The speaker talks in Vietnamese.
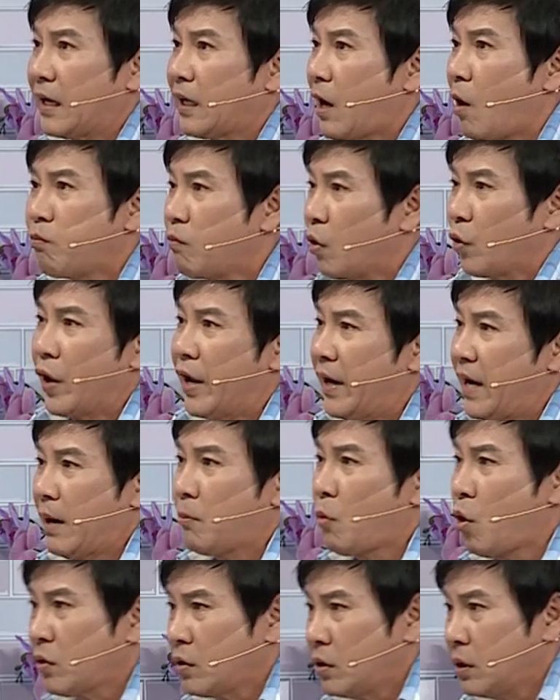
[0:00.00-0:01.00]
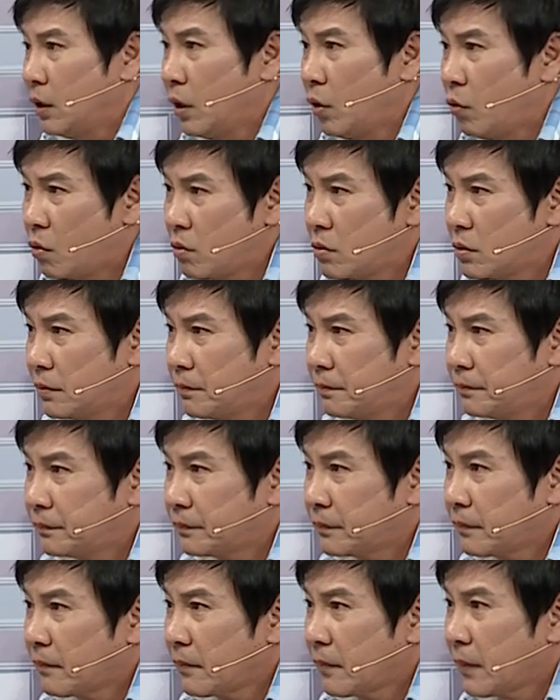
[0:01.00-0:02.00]
anh không bao giờ ăn món đó nữa luôn.
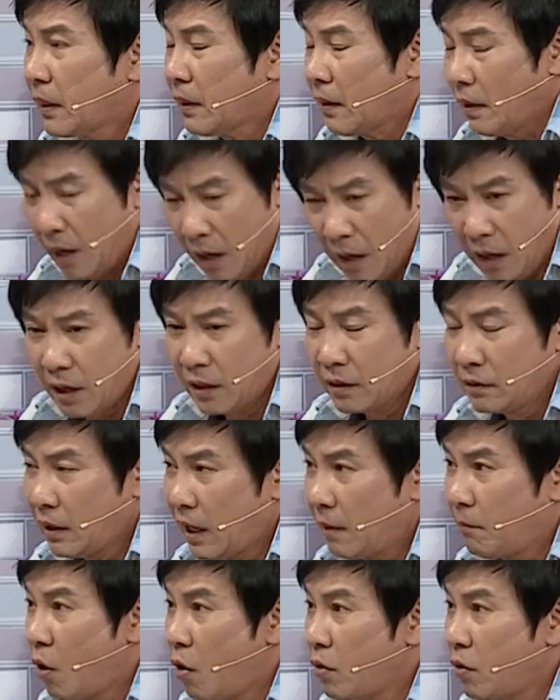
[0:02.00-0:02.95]
Trời ơi. À. Ừ, là